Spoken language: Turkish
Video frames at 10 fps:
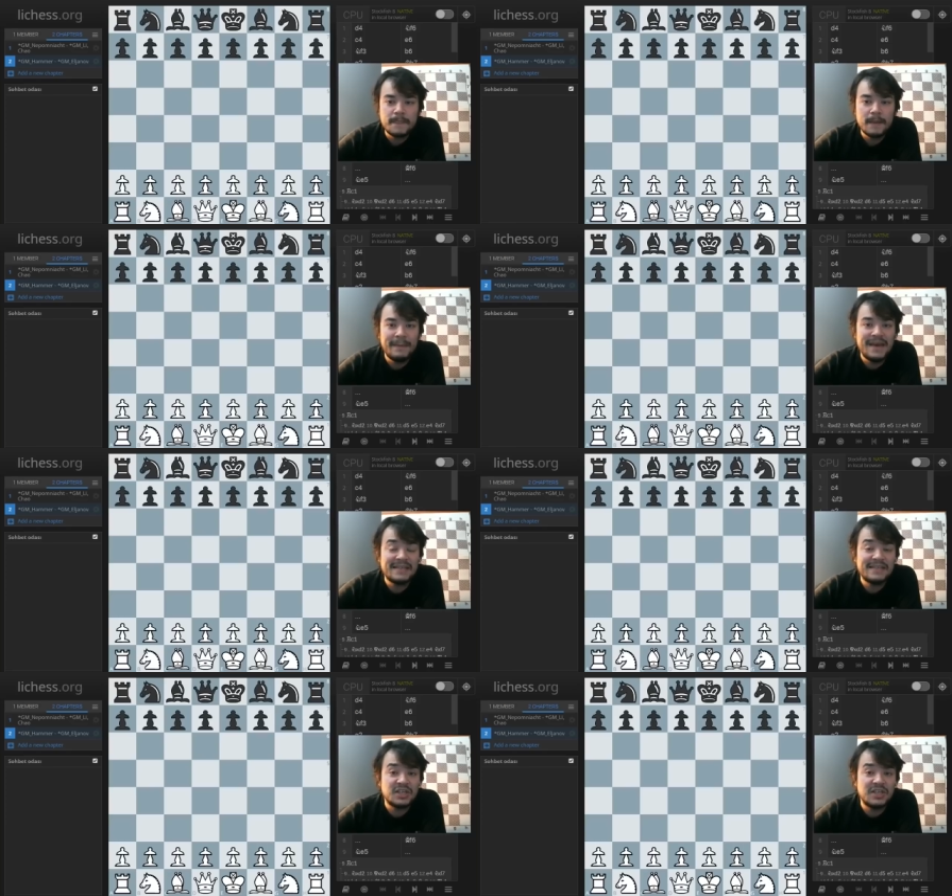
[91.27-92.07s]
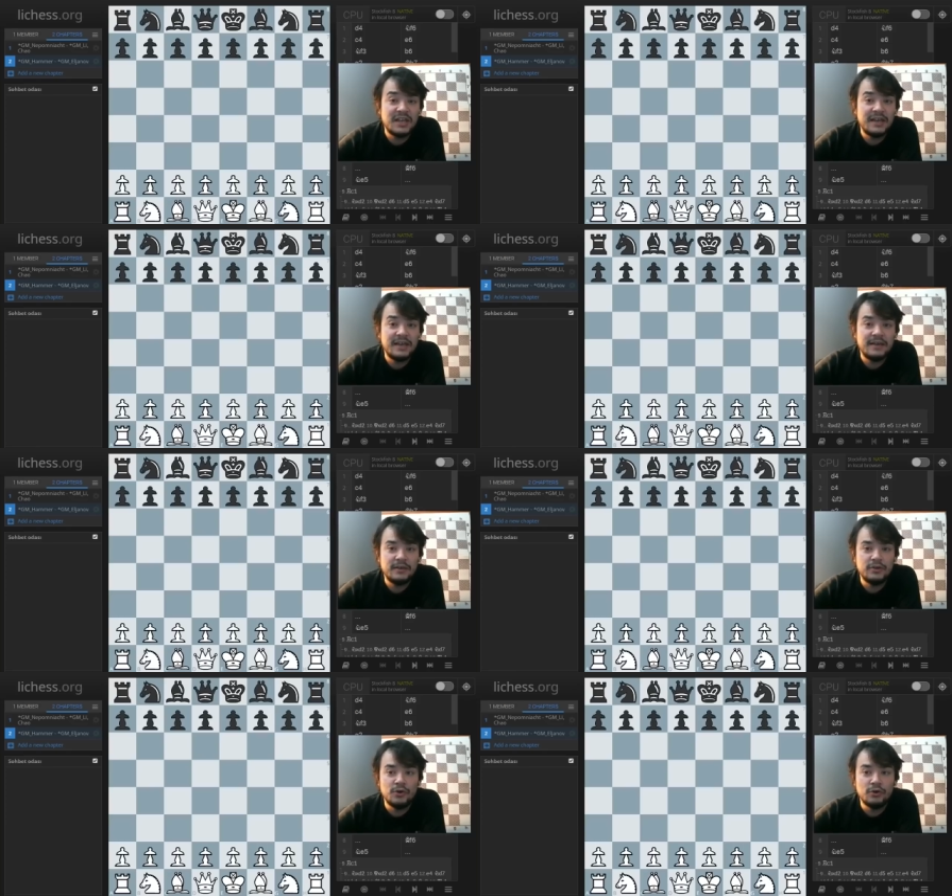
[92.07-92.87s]
Beyaz taşlarla
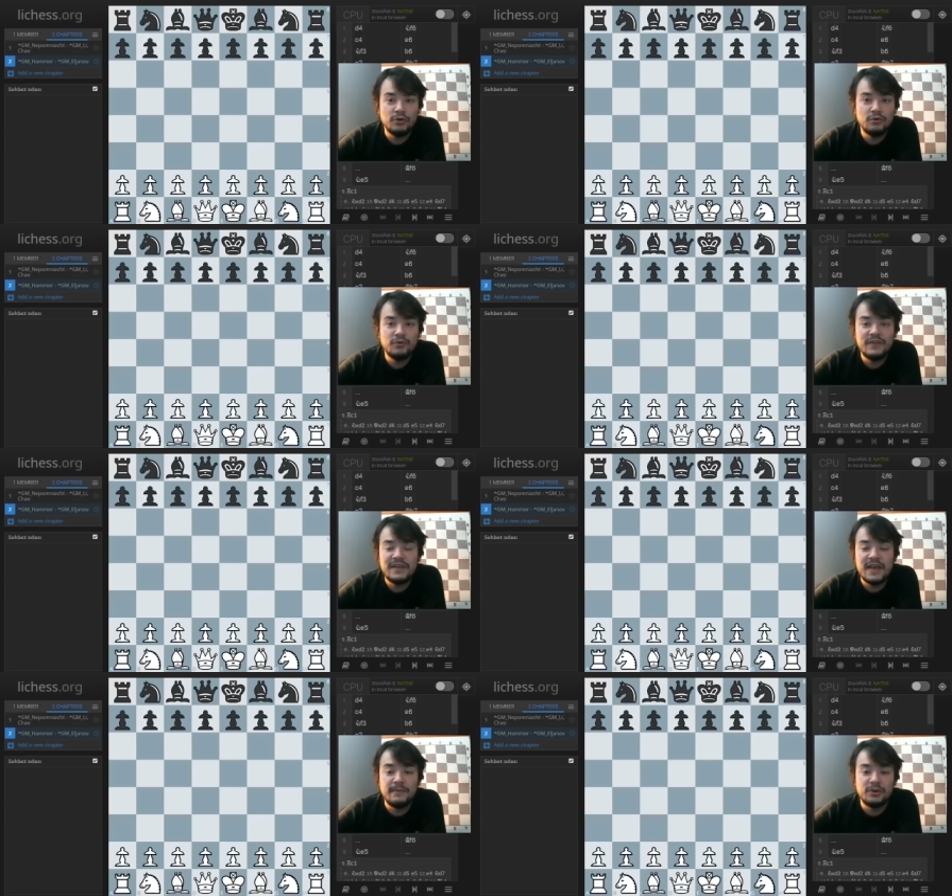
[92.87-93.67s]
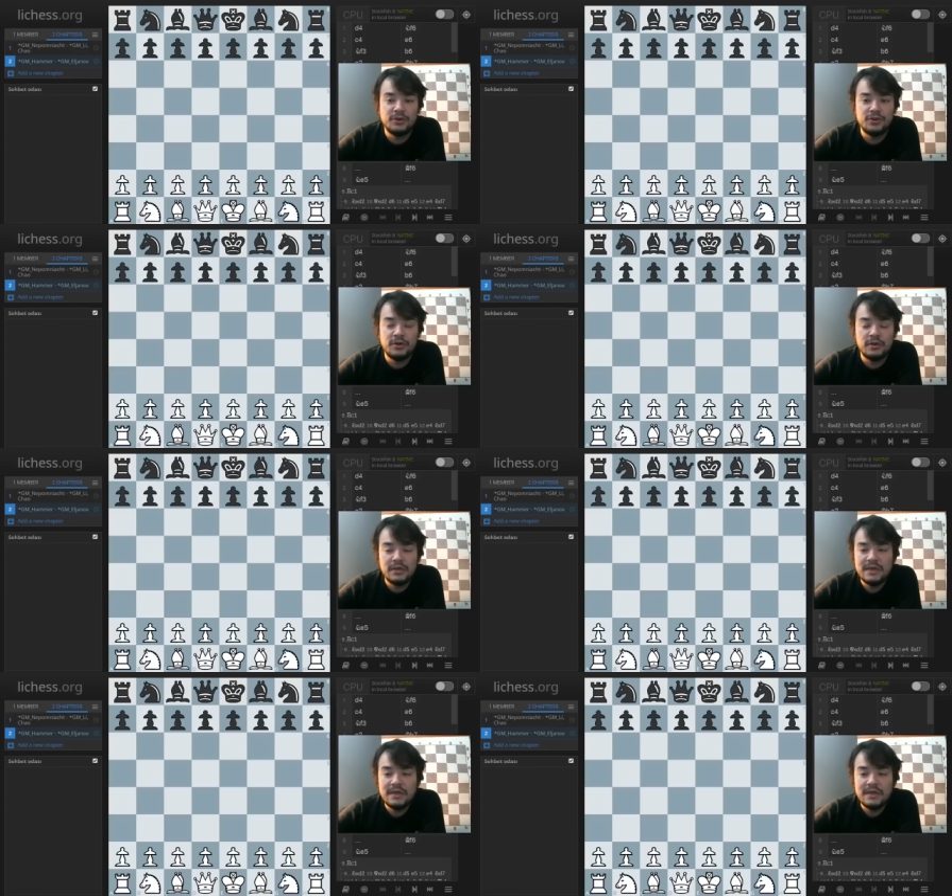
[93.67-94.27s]
Jon Ludwig Hammer oynuyor.